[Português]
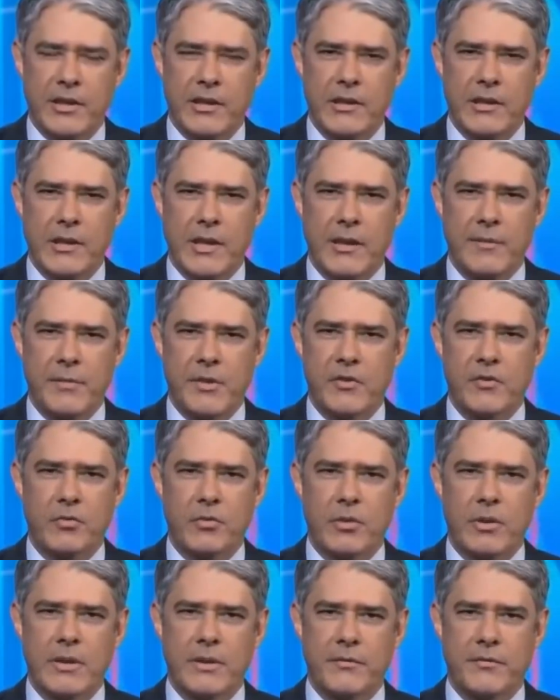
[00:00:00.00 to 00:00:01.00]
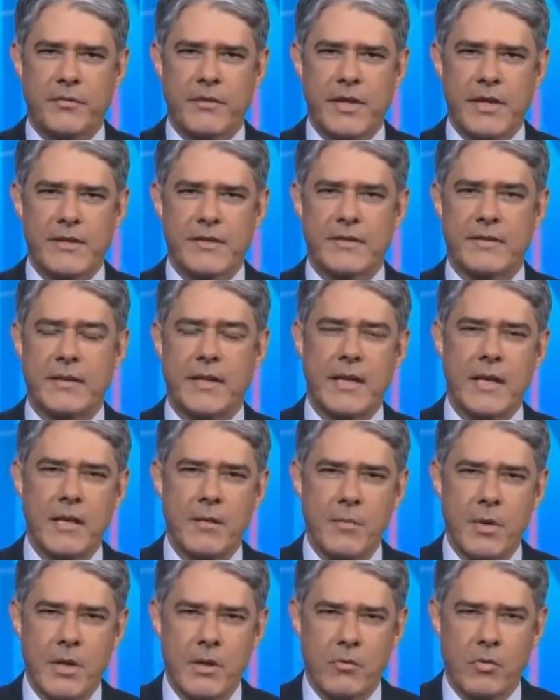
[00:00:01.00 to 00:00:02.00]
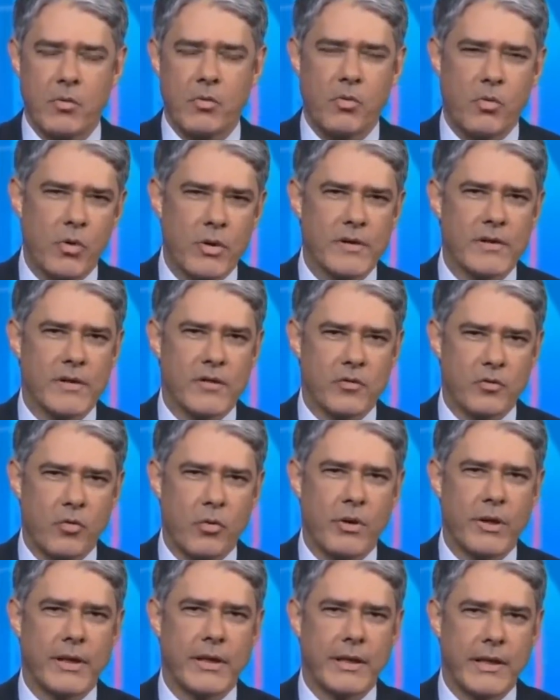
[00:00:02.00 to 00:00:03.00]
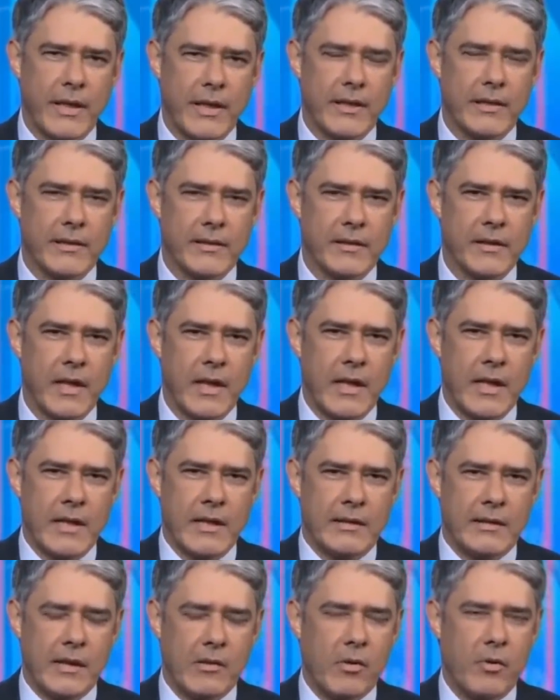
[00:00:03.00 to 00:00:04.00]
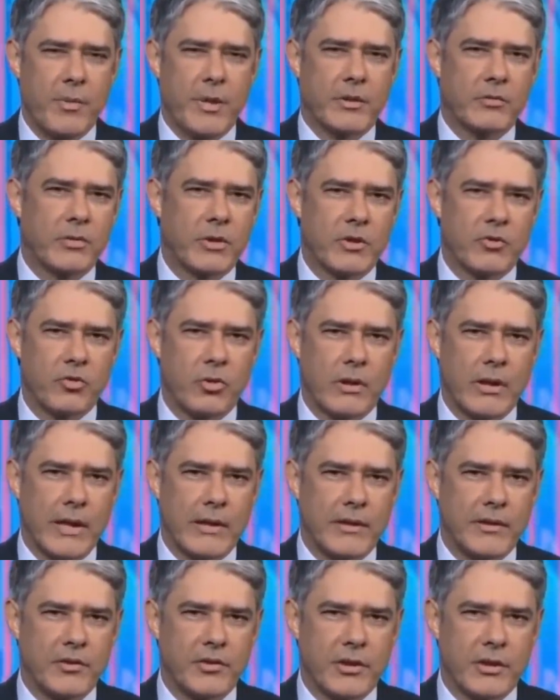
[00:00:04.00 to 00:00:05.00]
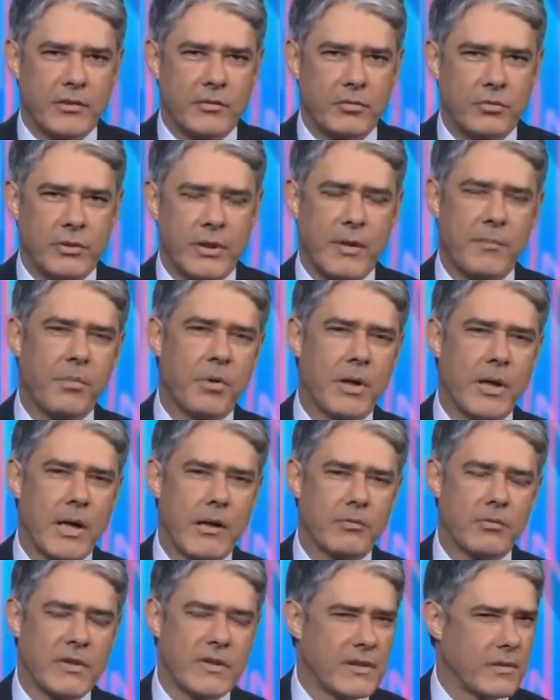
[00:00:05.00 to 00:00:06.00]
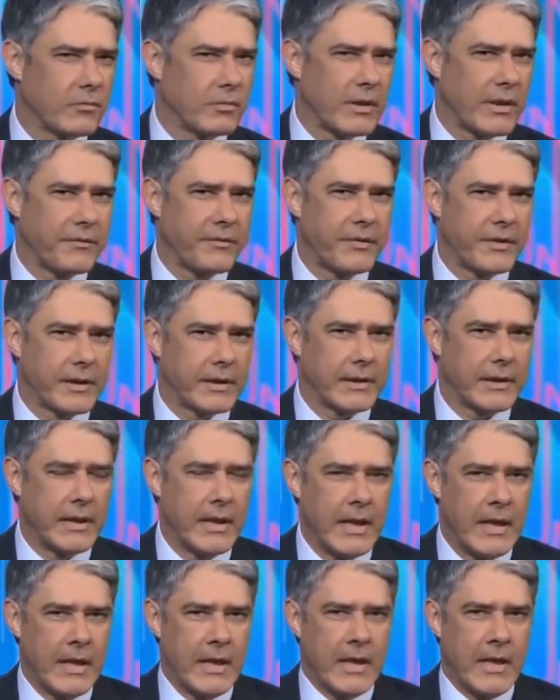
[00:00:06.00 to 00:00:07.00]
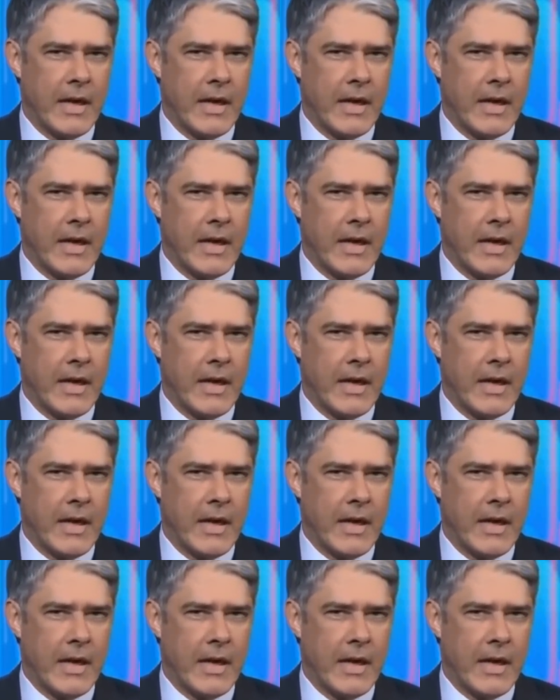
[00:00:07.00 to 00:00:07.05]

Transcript: de que a emissora fez drama com coisas corriqueiras na cobertura jornalística do temporal de segunda-feira.